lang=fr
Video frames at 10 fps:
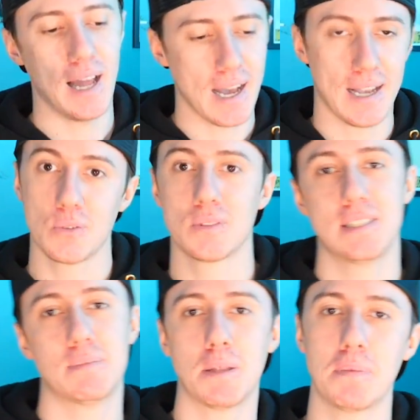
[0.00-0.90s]
Là à raconter,
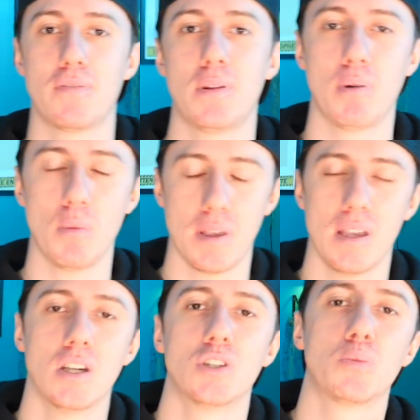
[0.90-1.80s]
c'est peut-être pas flippant mais
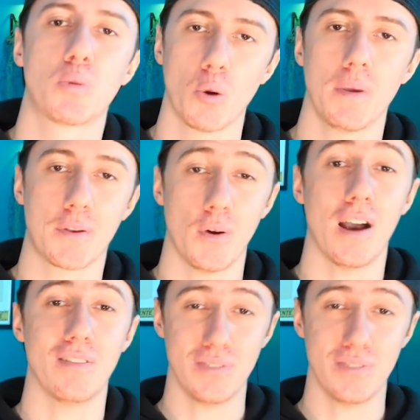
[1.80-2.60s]
je vous promets que à